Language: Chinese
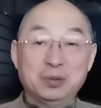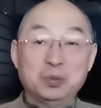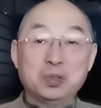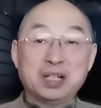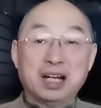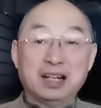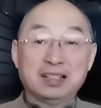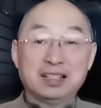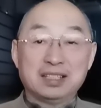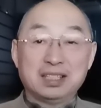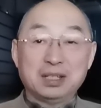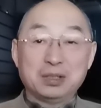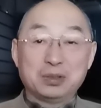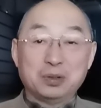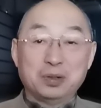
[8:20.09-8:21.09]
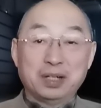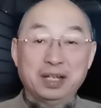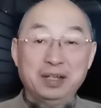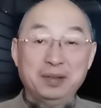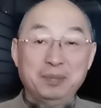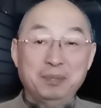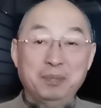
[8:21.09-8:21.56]
无偿的赠送
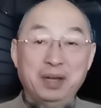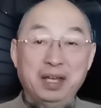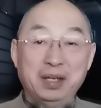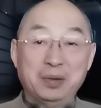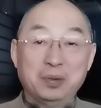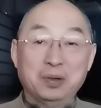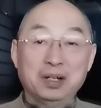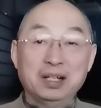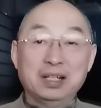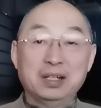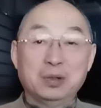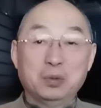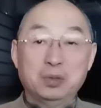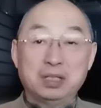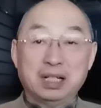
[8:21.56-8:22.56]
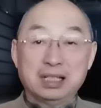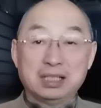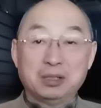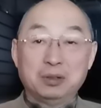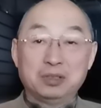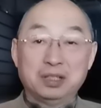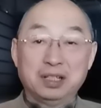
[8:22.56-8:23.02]
给美国，无偿
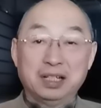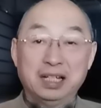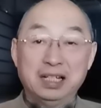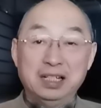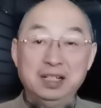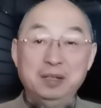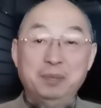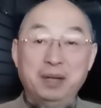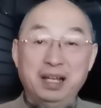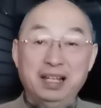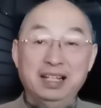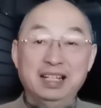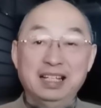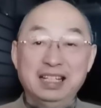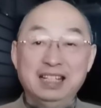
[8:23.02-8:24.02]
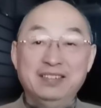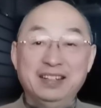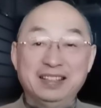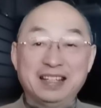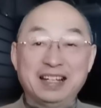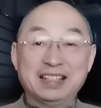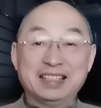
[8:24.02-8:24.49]
赠送给日本，因
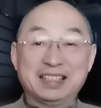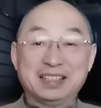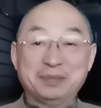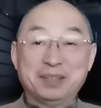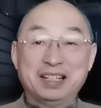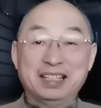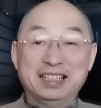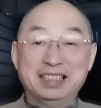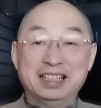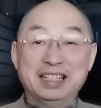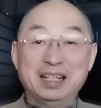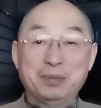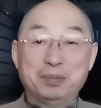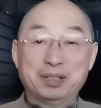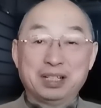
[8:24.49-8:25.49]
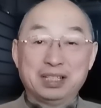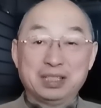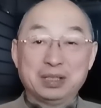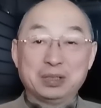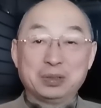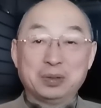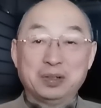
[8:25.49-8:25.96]
为当时嘛，人家不是
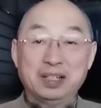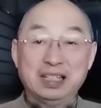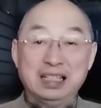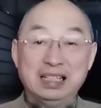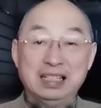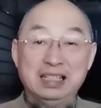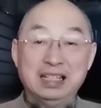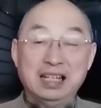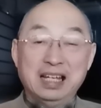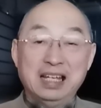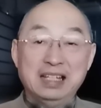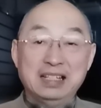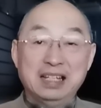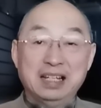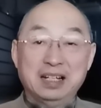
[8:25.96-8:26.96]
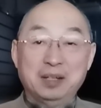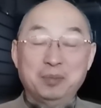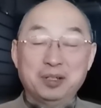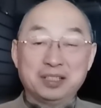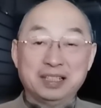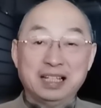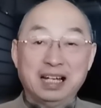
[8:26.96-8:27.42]
赠送了你一些 A Z 和
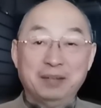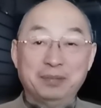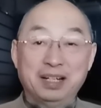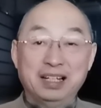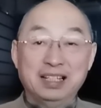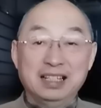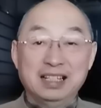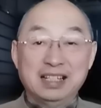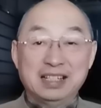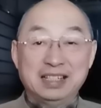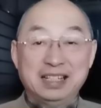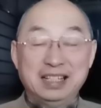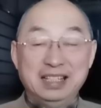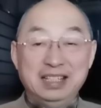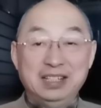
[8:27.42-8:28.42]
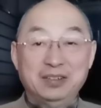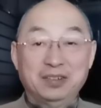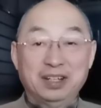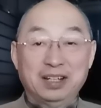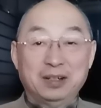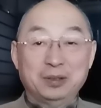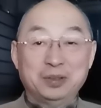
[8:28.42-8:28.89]
莫德纳吗？现在你有
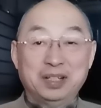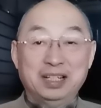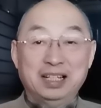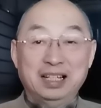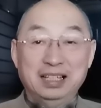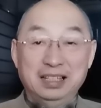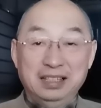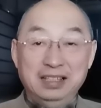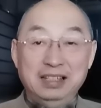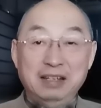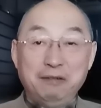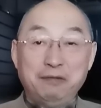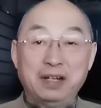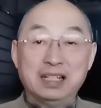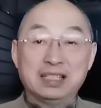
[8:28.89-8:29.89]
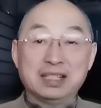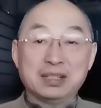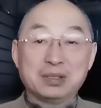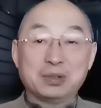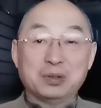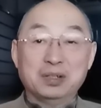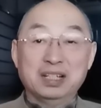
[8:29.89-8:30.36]
了高端了，你也反
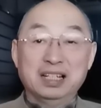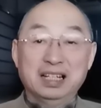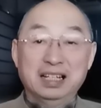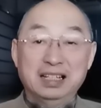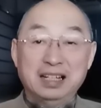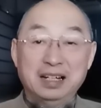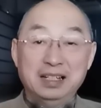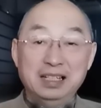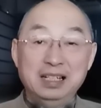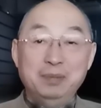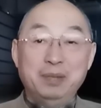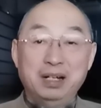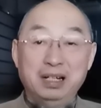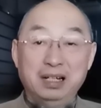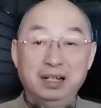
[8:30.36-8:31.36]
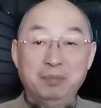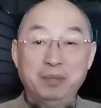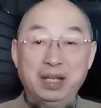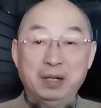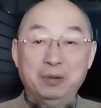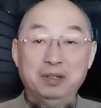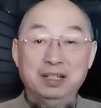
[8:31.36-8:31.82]
赠送，让日本人和
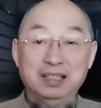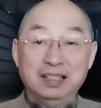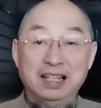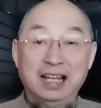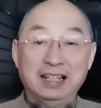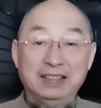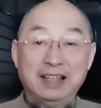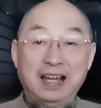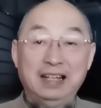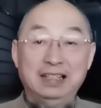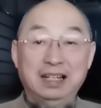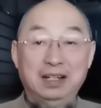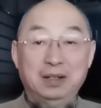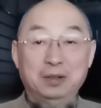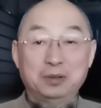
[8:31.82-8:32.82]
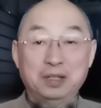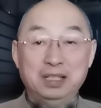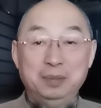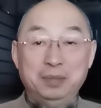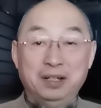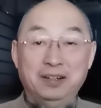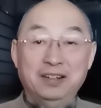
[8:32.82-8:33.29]
美国人来打一打高
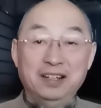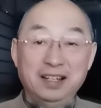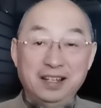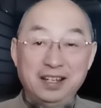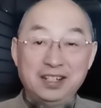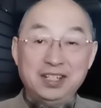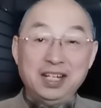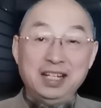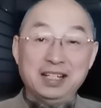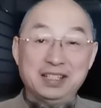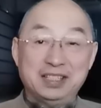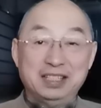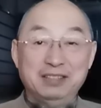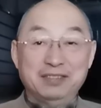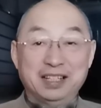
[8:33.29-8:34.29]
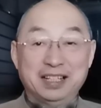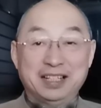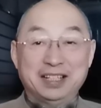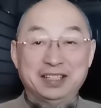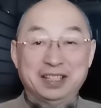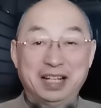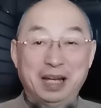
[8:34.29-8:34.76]
端疫苗，这个新闻
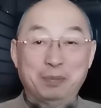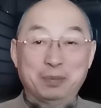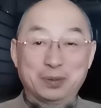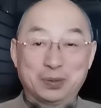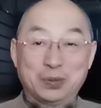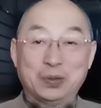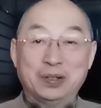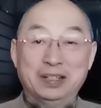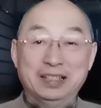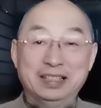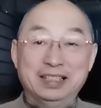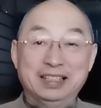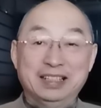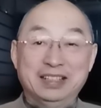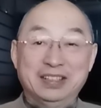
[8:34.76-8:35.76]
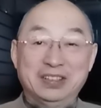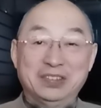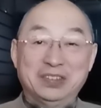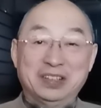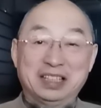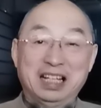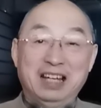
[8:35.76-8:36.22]
可能还不错。
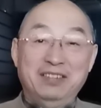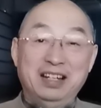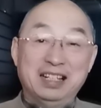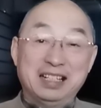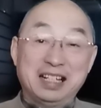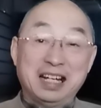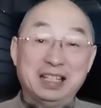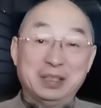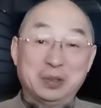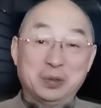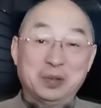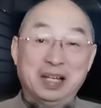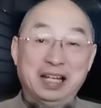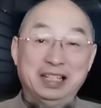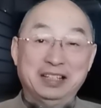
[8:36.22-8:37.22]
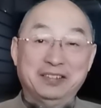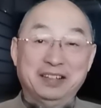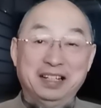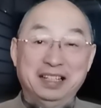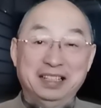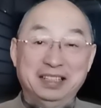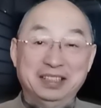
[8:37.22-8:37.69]
如果台湾干得出来的
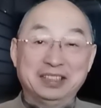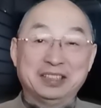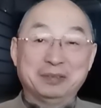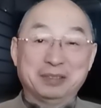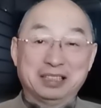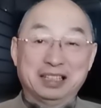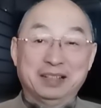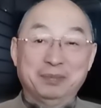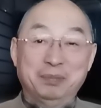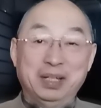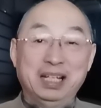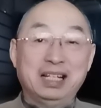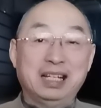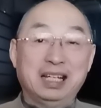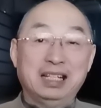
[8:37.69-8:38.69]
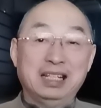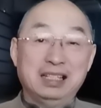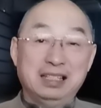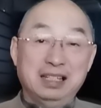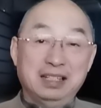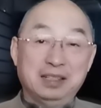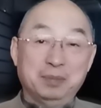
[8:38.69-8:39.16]
话，是不是？别给那
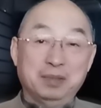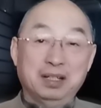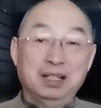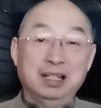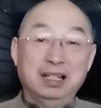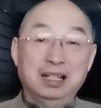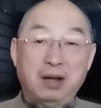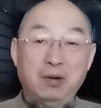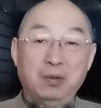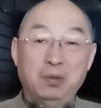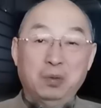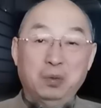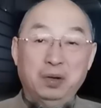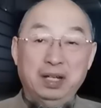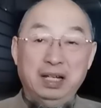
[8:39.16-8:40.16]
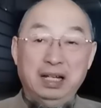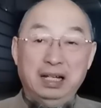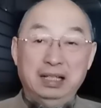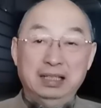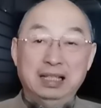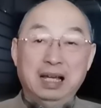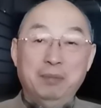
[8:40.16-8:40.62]
些什么岛国
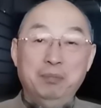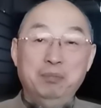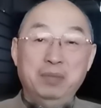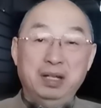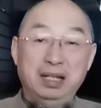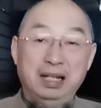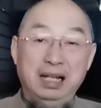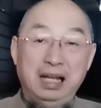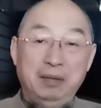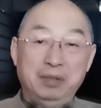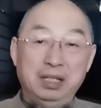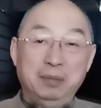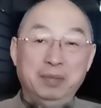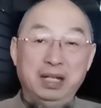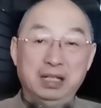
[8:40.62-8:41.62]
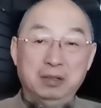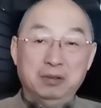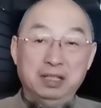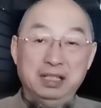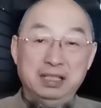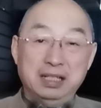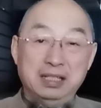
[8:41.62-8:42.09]
呀、南美、拉丁美洲
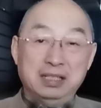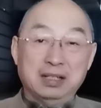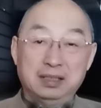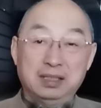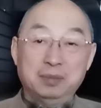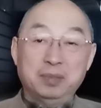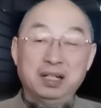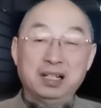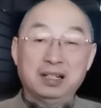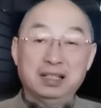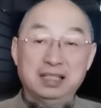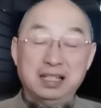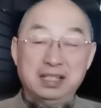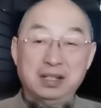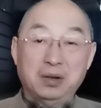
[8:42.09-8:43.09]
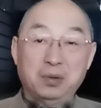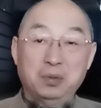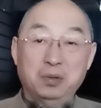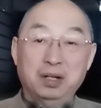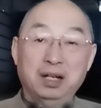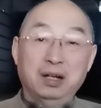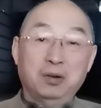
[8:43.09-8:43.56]
那些芝麻粒儿那些小
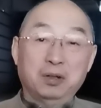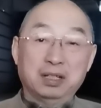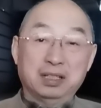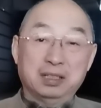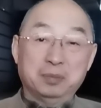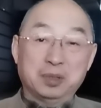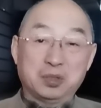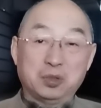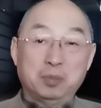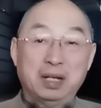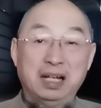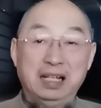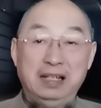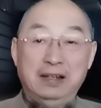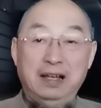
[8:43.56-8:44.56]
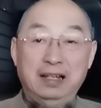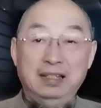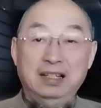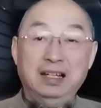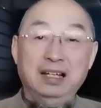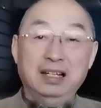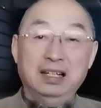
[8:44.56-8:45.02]
国啊，或者什么索马里兰
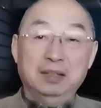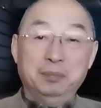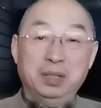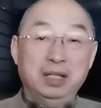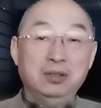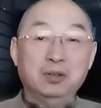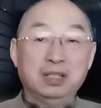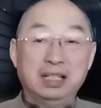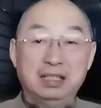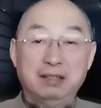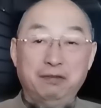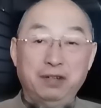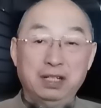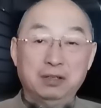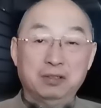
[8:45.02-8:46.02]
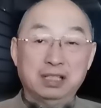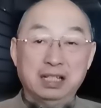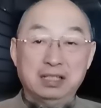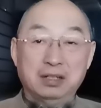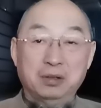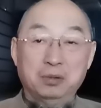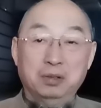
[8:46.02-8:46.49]
呐，别弄那些非洲那些
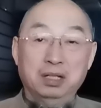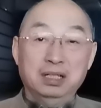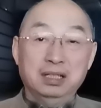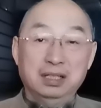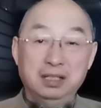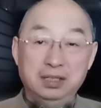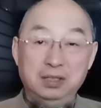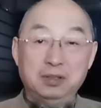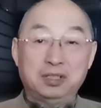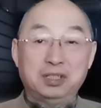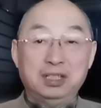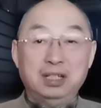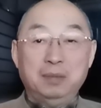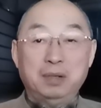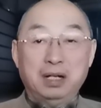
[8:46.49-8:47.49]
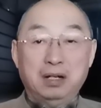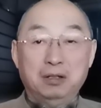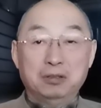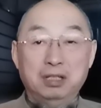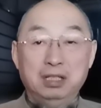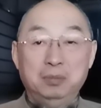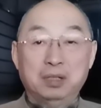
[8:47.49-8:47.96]
小国，就直接把高
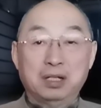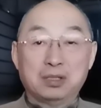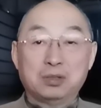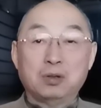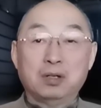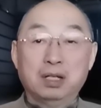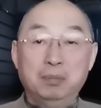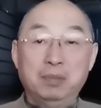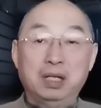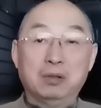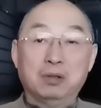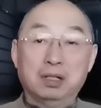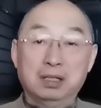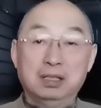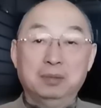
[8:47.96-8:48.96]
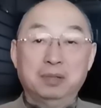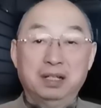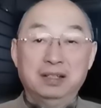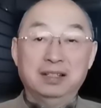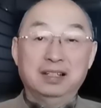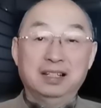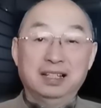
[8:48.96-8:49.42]
端疫苗送给美国和日本。
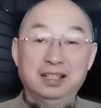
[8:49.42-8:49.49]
